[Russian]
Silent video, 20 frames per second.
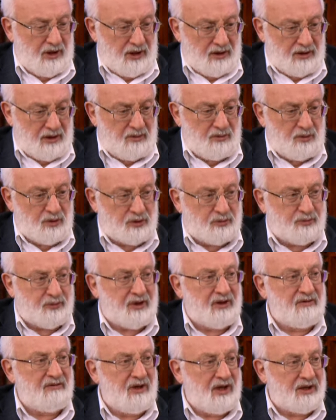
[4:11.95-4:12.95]
Она может
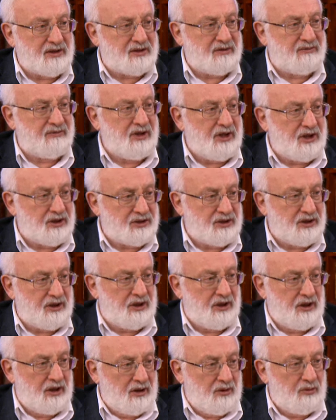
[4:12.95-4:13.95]
проявляться
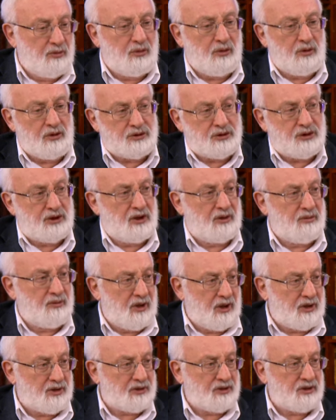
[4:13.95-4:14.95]
внешне, больше или
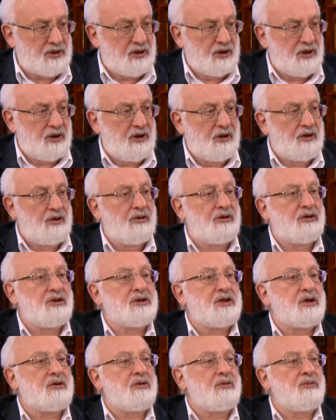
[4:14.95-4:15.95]
меньше, но
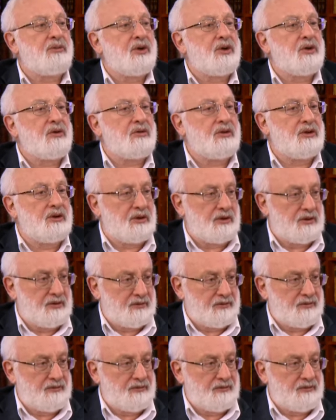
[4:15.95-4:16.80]
это закон природы.